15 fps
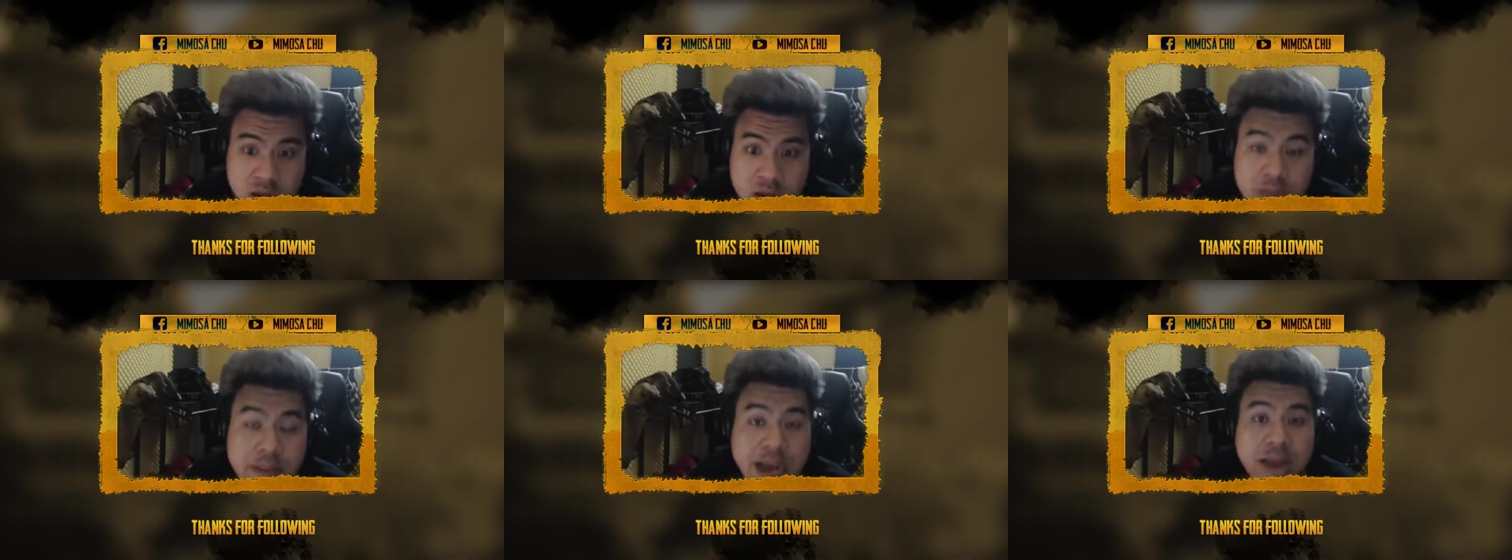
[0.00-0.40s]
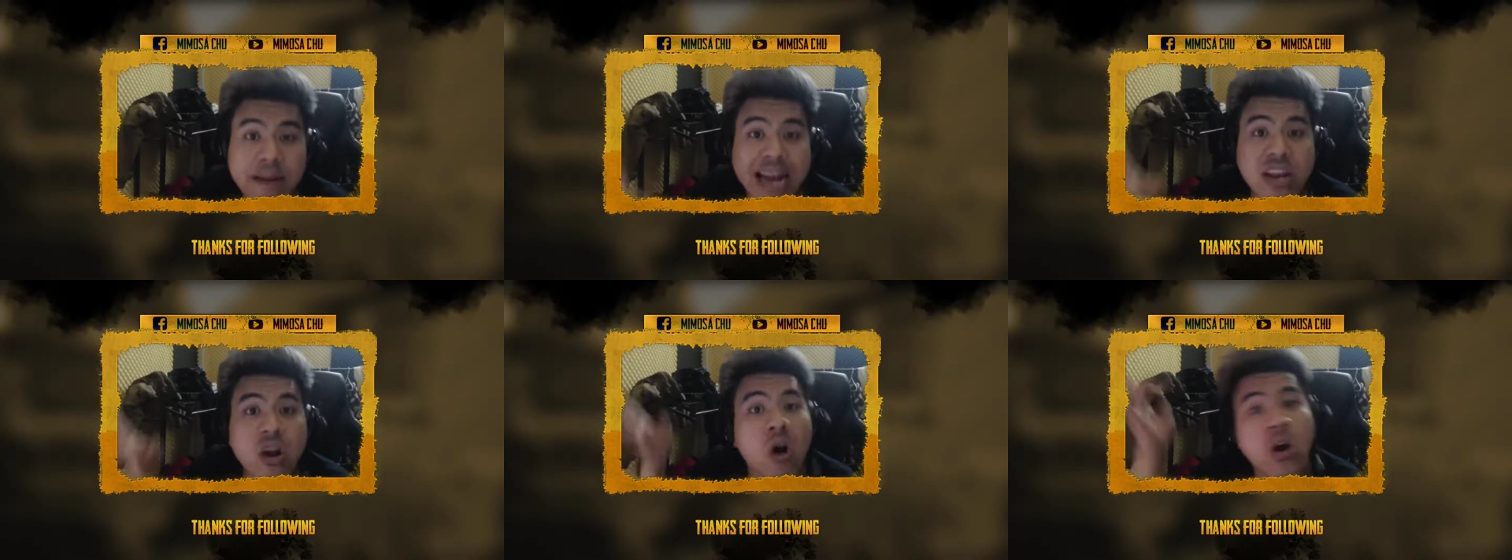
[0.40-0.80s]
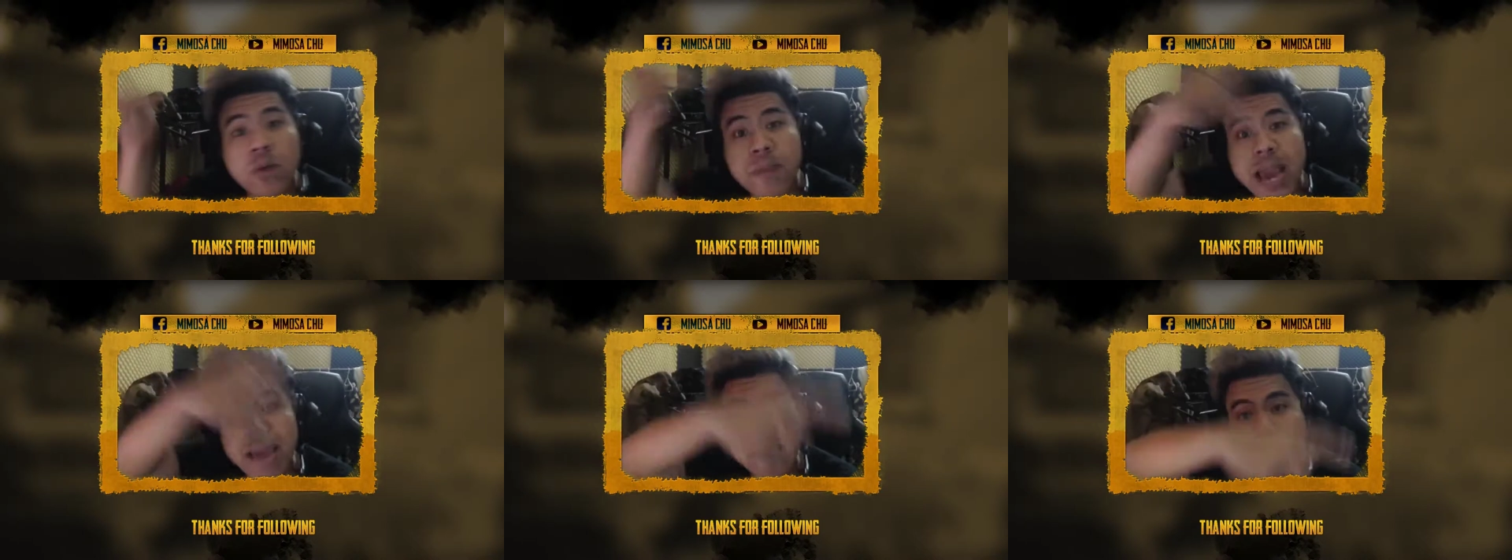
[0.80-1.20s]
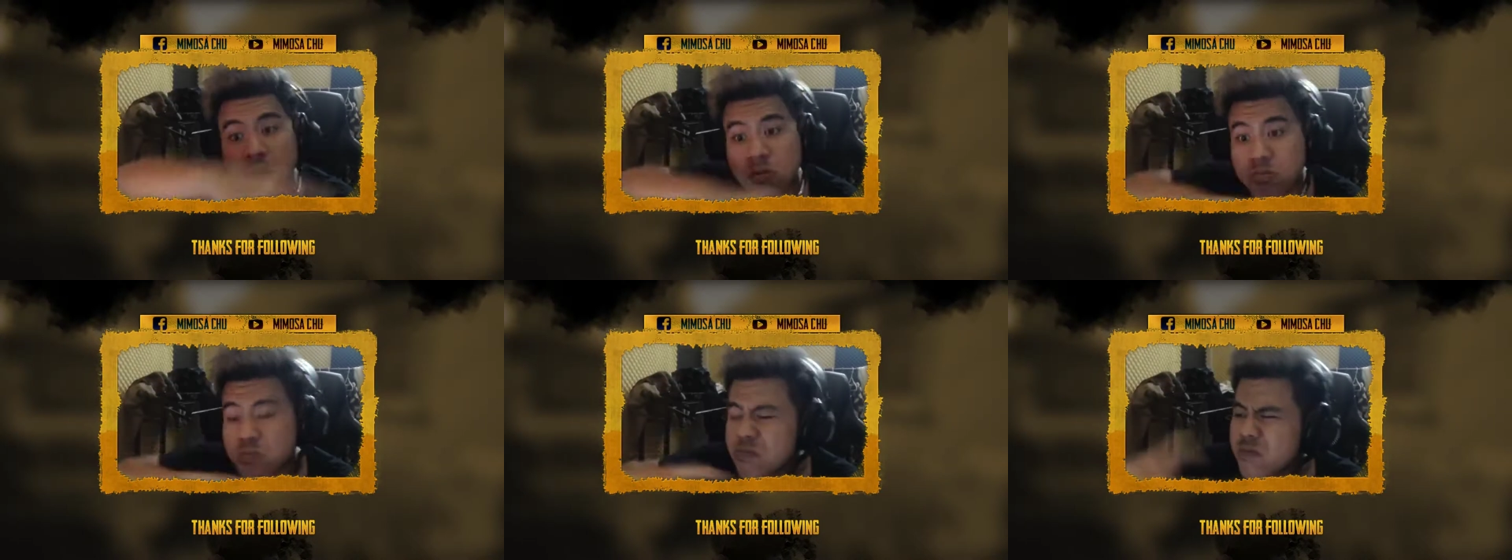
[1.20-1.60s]
thì mẹ các bạn nói con mẹ thảo
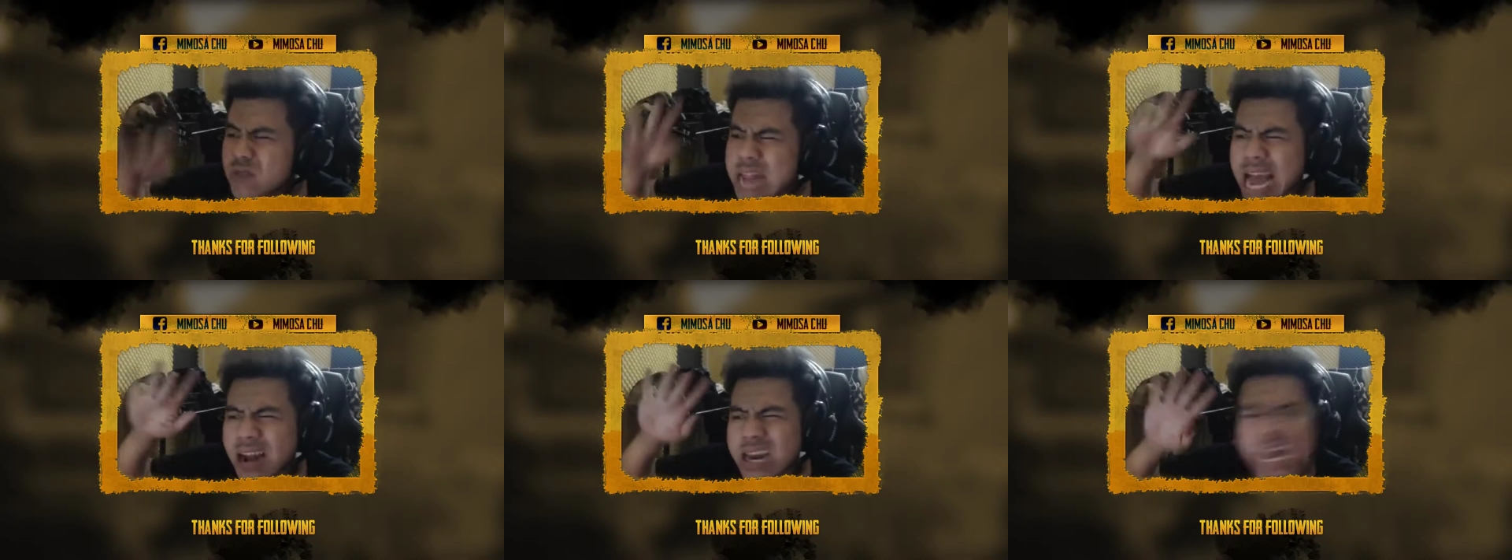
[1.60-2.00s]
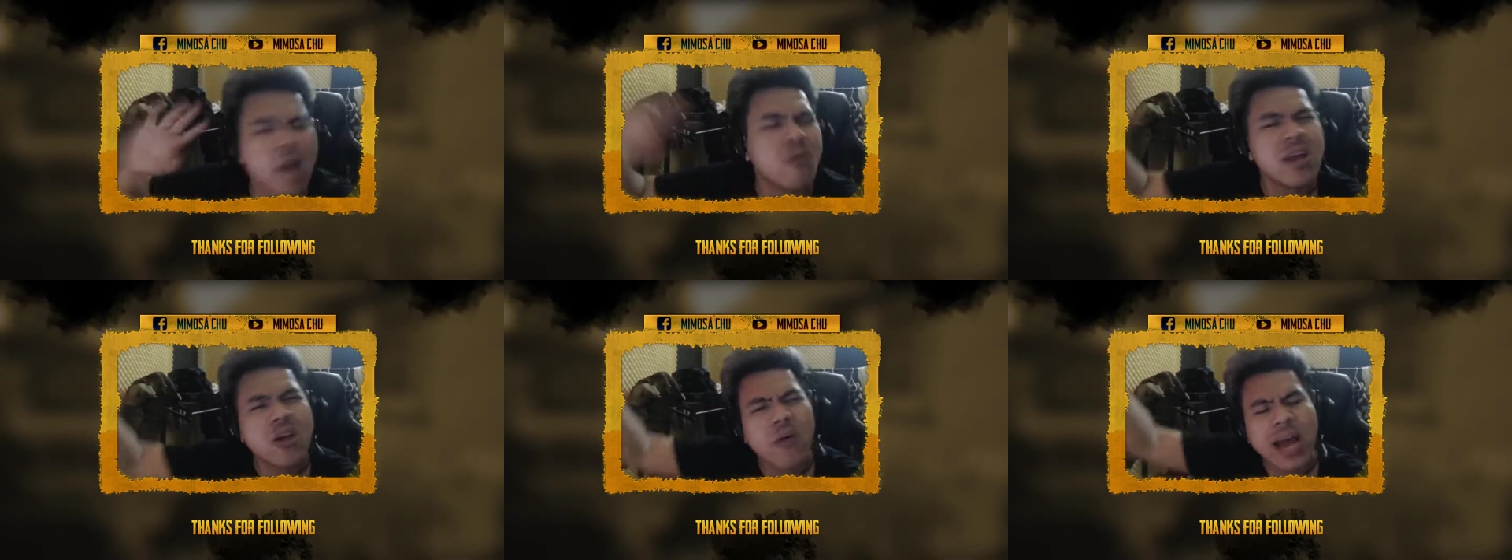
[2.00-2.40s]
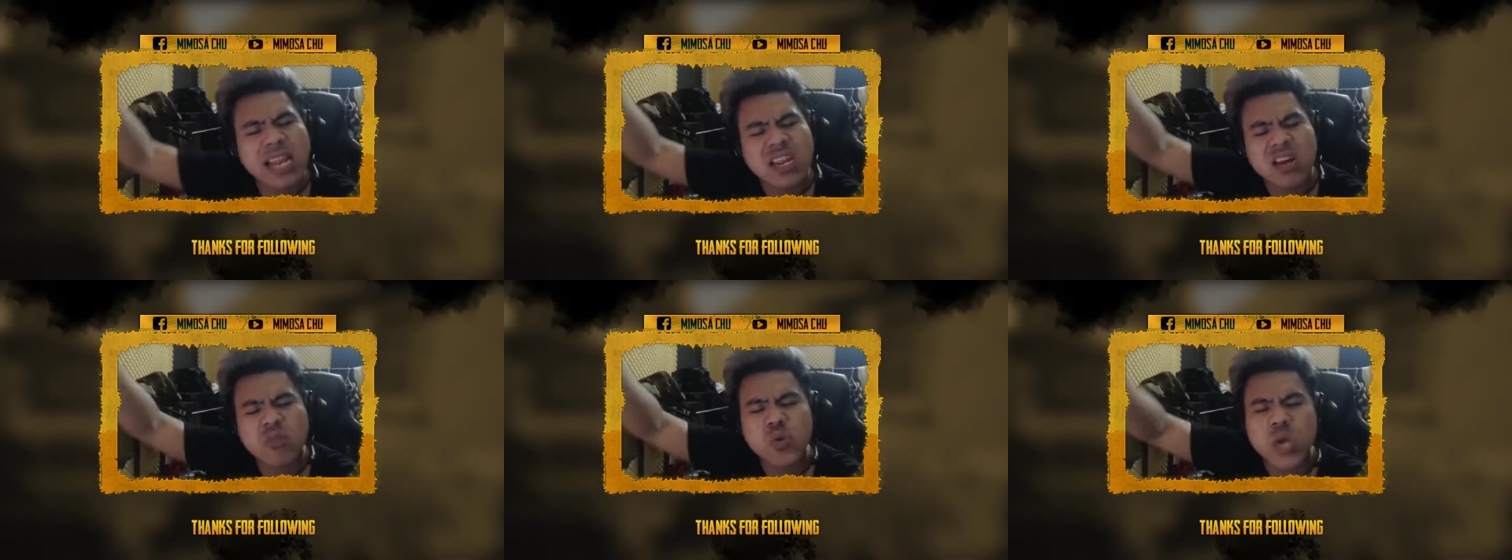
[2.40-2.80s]
đặc đéo liên quan đến câu